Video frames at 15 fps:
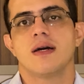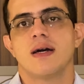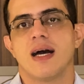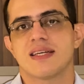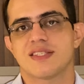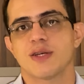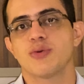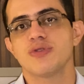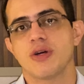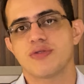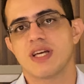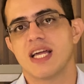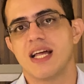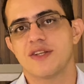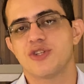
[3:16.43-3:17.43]
A segunda
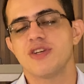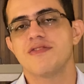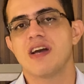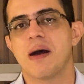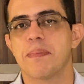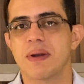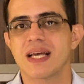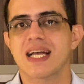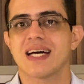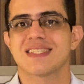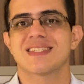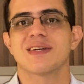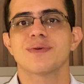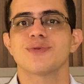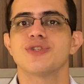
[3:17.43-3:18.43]
alternativa é a
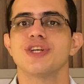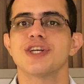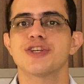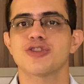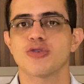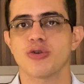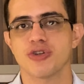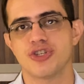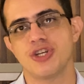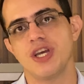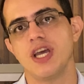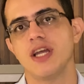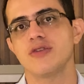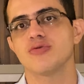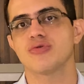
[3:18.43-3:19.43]
aplicação de
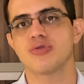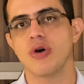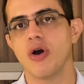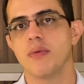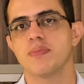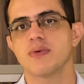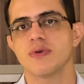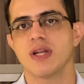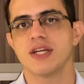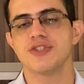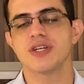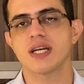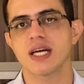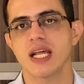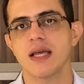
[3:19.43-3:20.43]
estrogênio tópico, né,
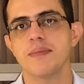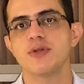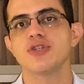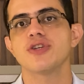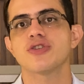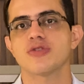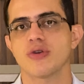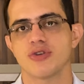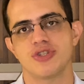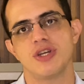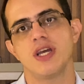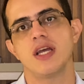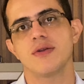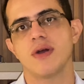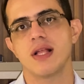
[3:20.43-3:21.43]
de creme de
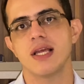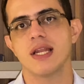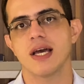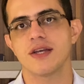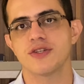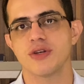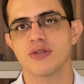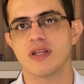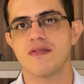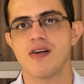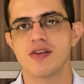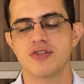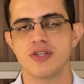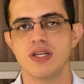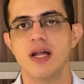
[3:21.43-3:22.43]
estrogênio ali na região da
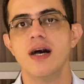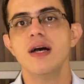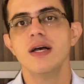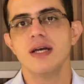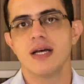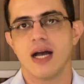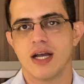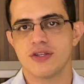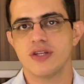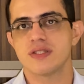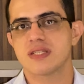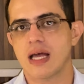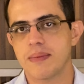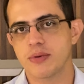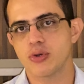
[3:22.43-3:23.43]
vagina. A gente
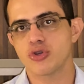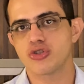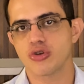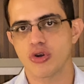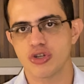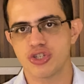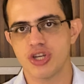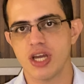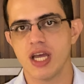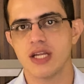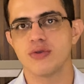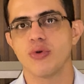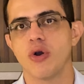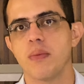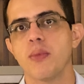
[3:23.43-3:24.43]
sabe que o
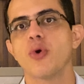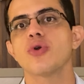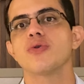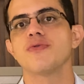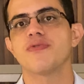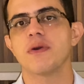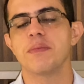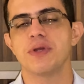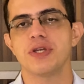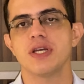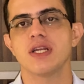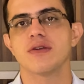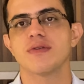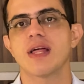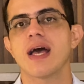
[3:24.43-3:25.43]
estrogênio, o hormônio
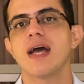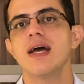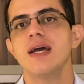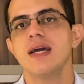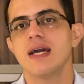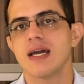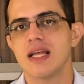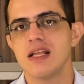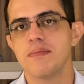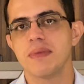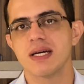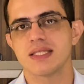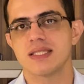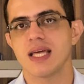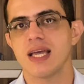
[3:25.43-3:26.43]
feminino, né, ele
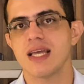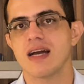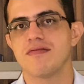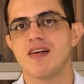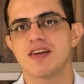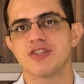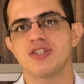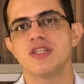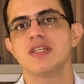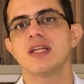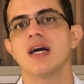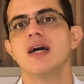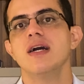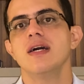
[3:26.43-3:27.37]
mantém a vagina